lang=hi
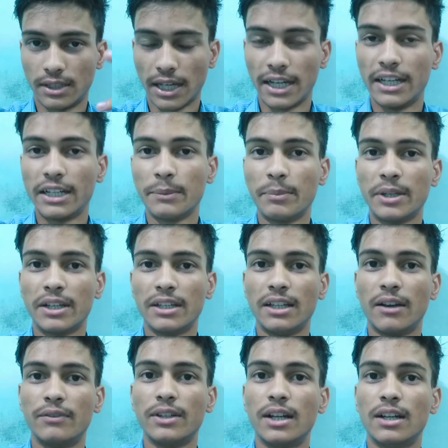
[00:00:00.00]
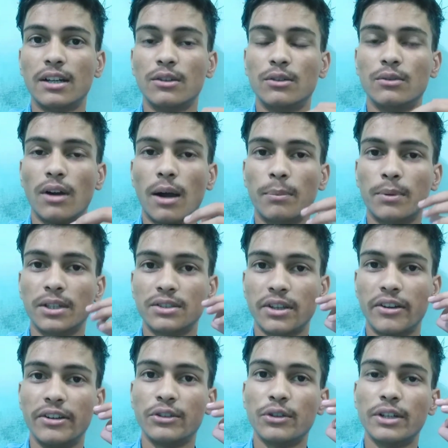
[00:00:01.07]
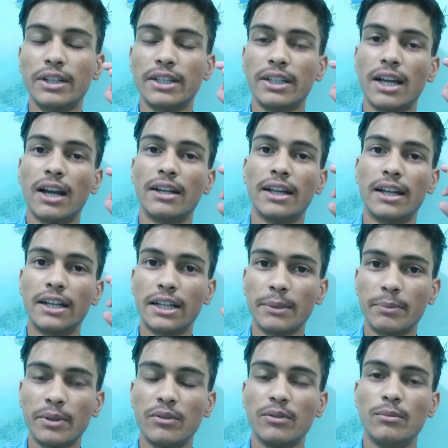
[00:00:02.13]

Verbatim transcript: टेन टी के या फिर अगर आपका सेवन ट्वेंटी या टेन टी